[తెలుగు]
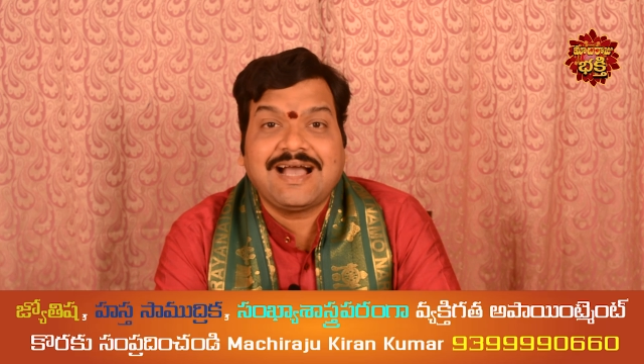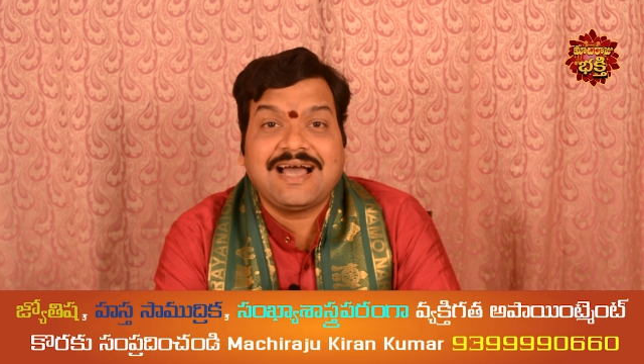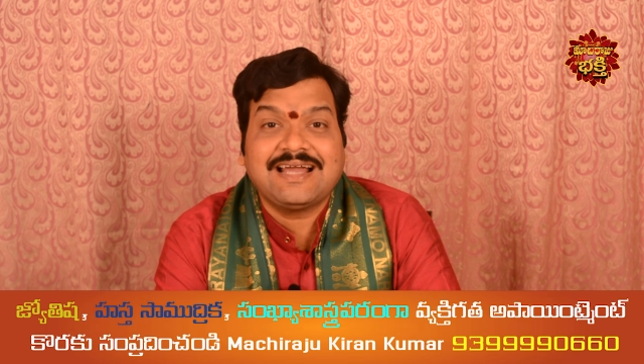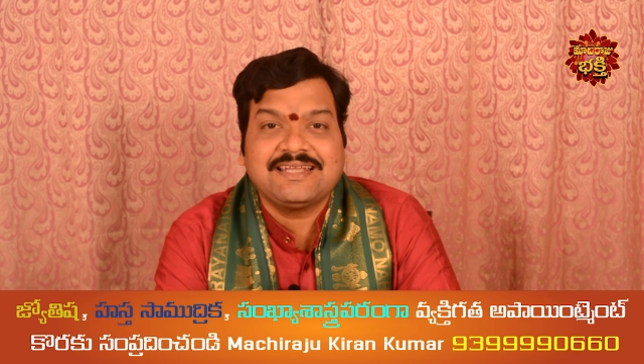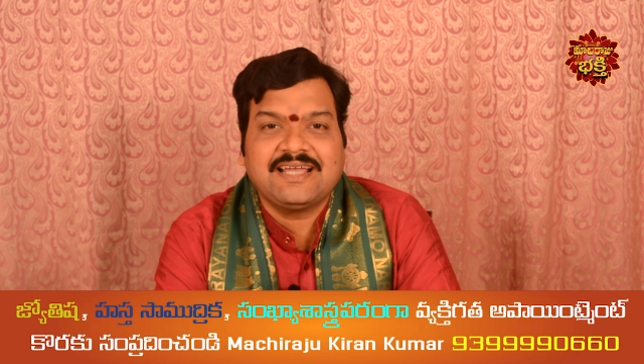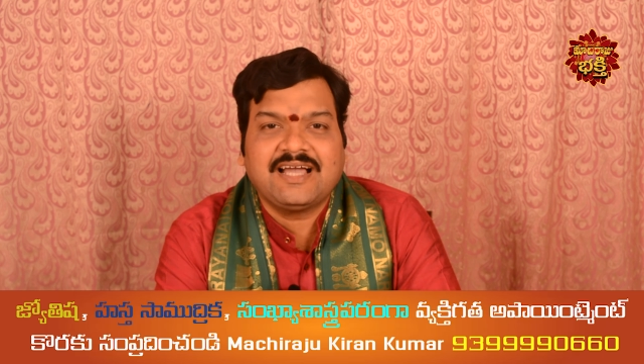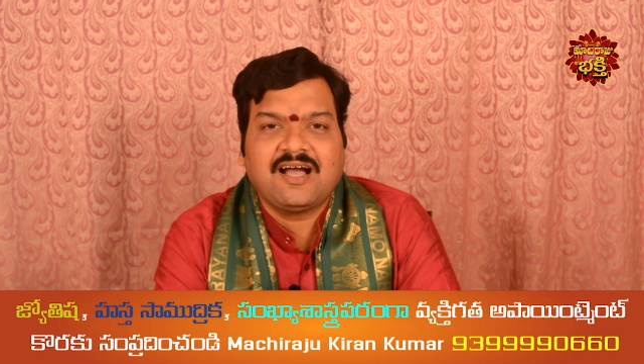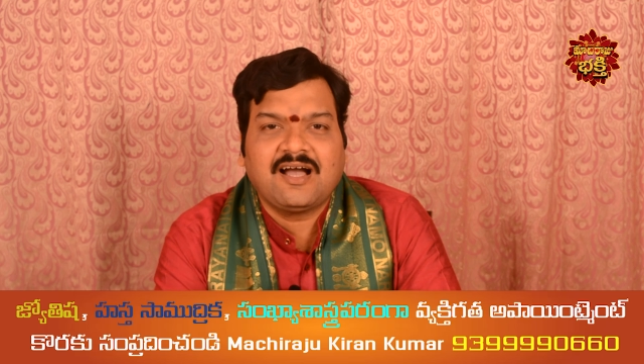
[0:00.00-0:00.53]

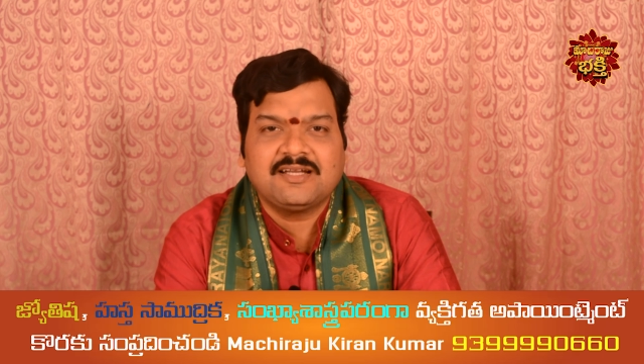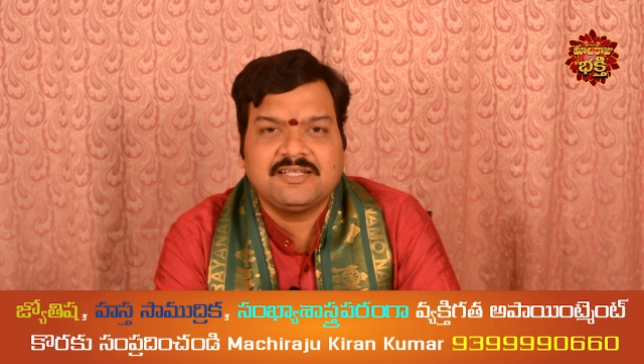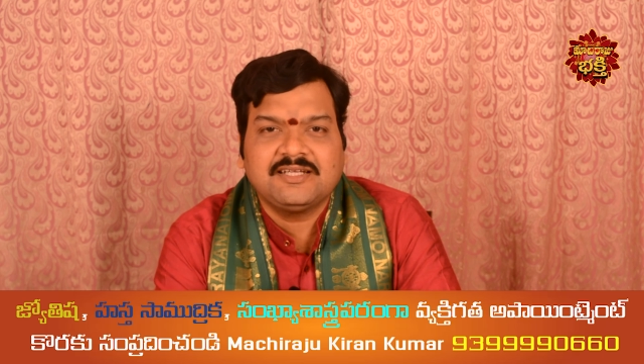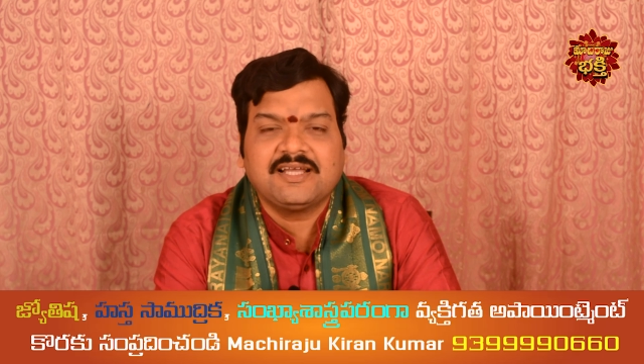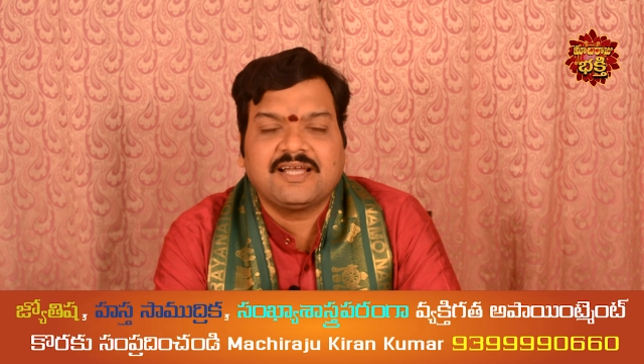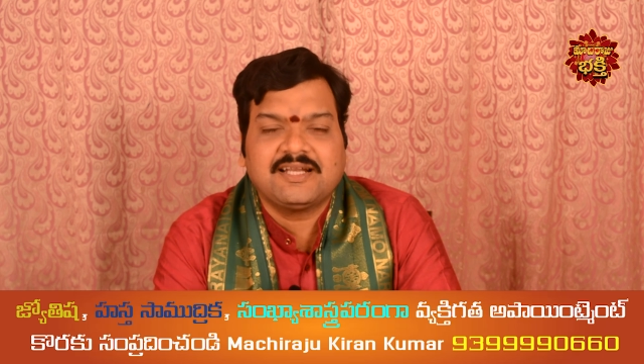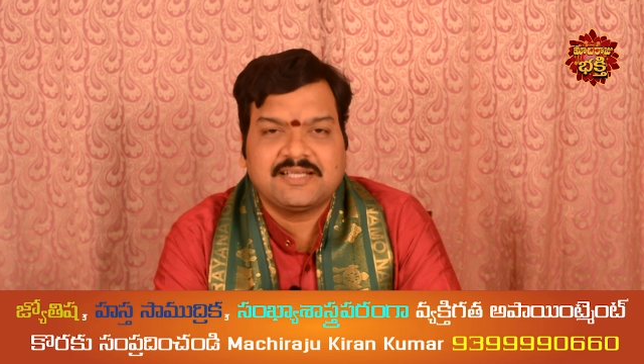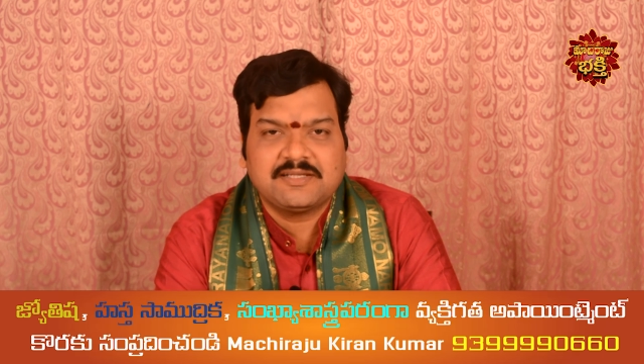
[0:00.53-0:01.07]

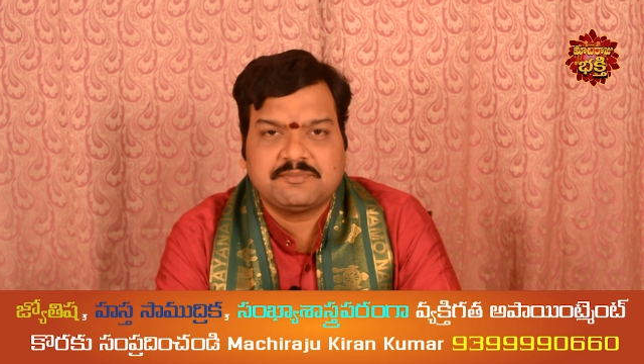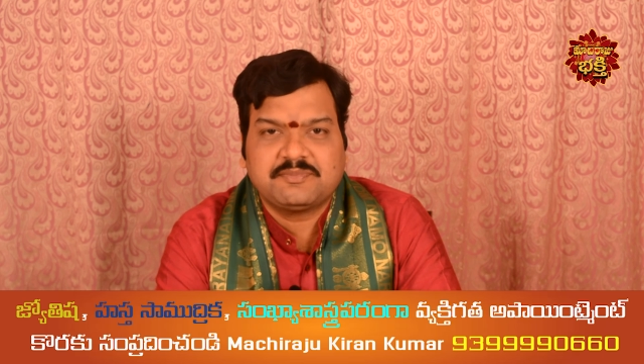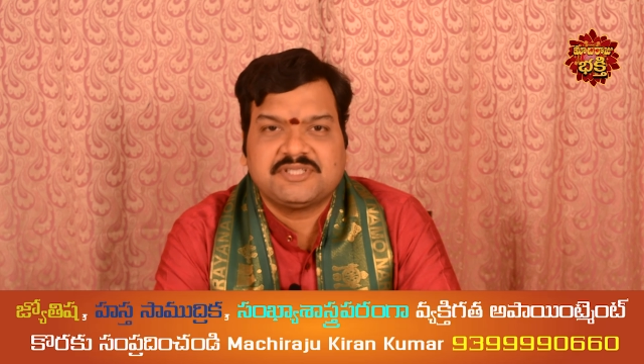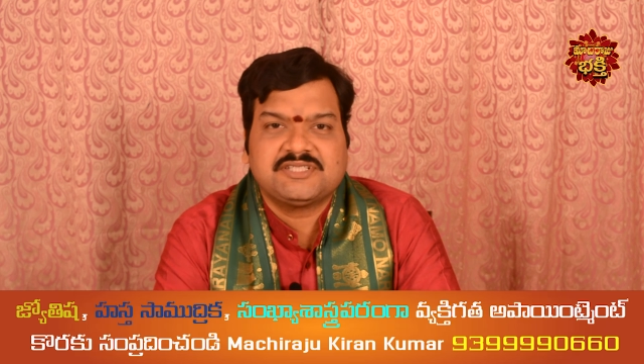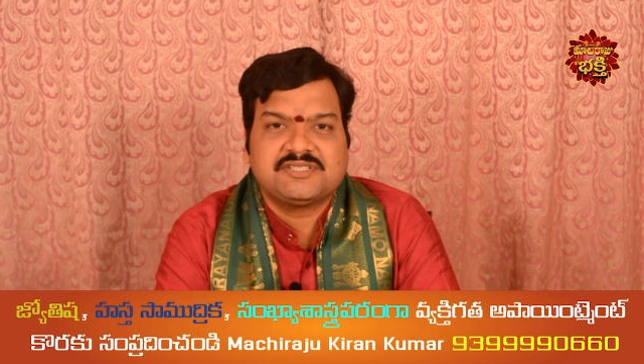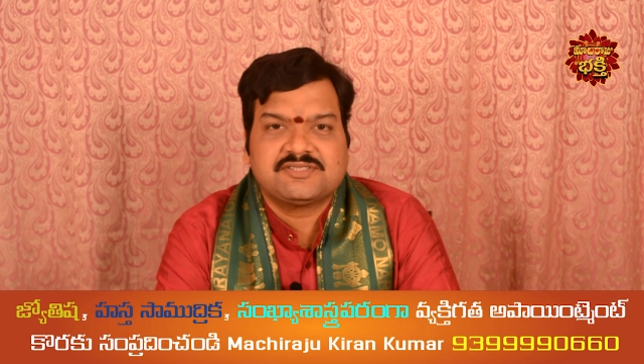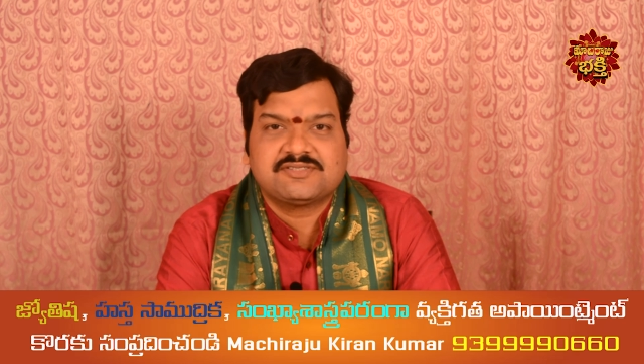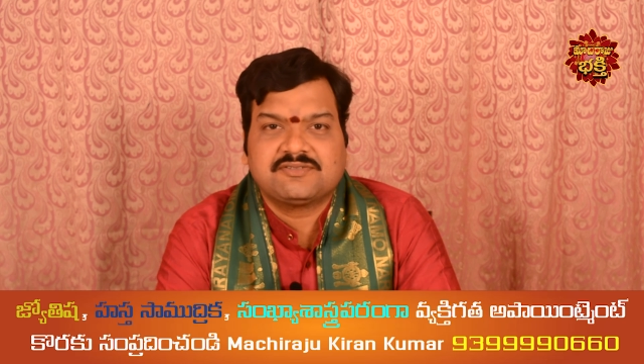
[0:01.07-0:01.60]
కార్యహానిని
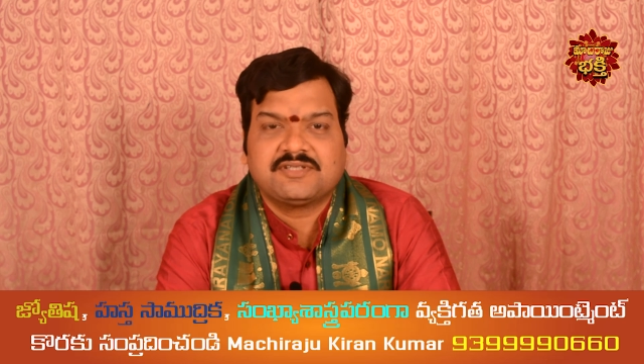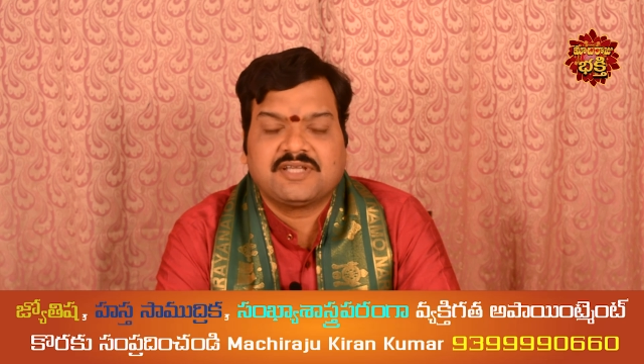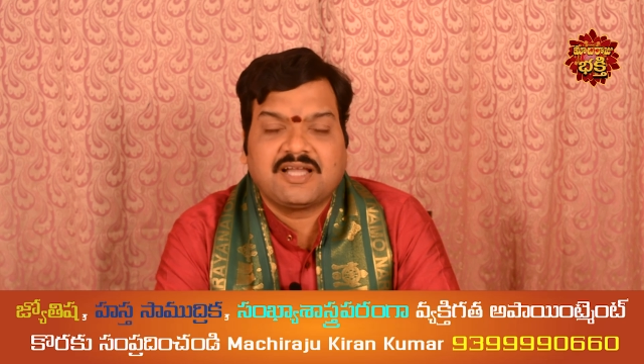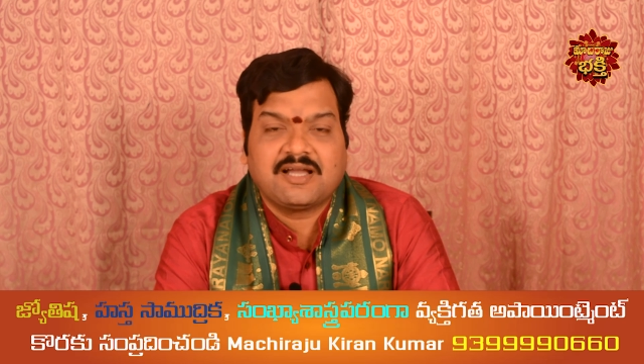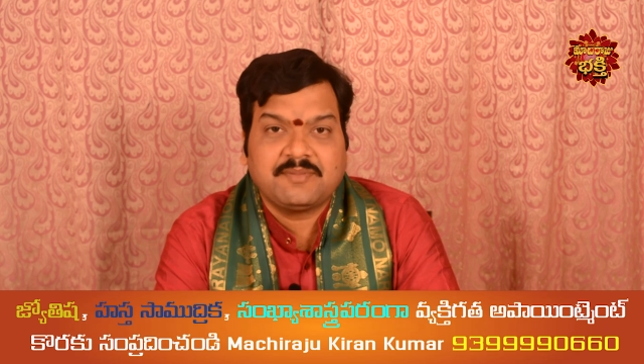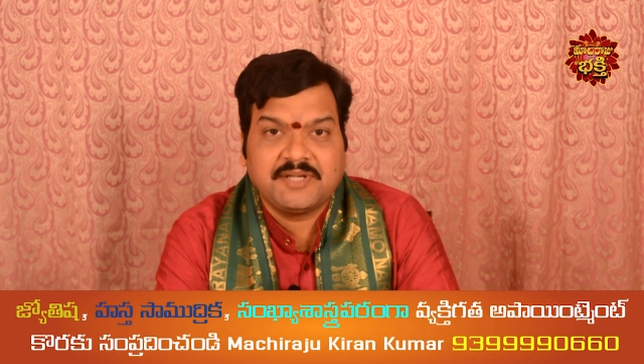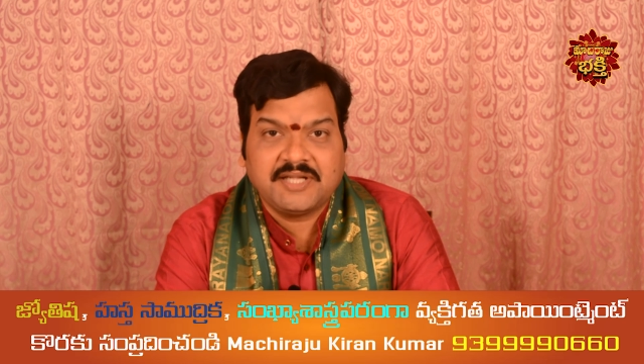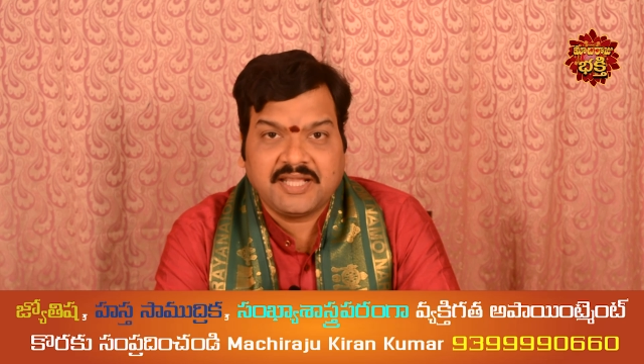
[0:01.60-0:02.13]
కలిగింపజేస్తుంది
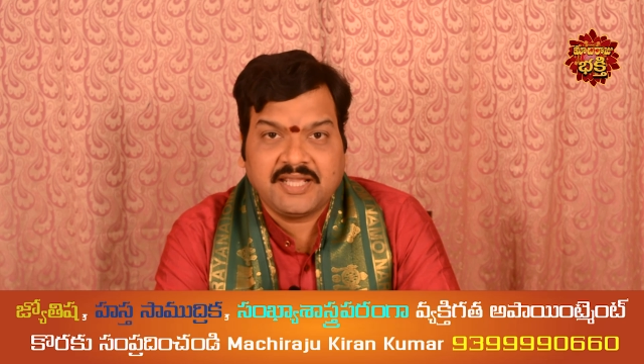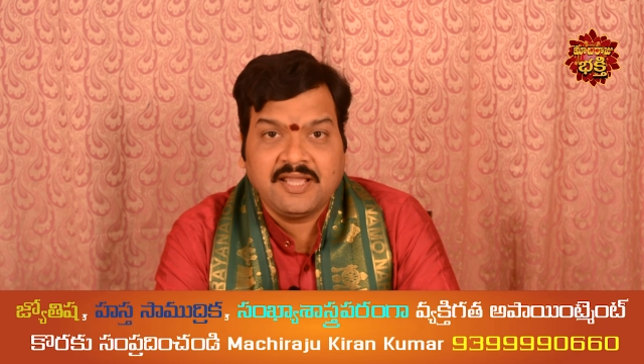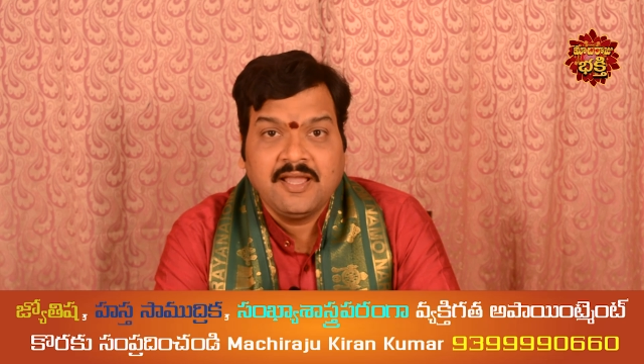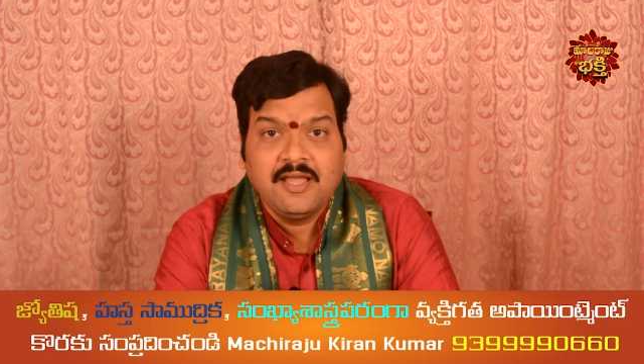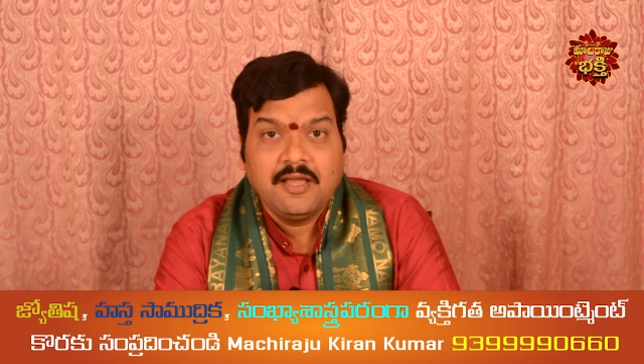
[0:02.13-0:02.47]
కాబట్టి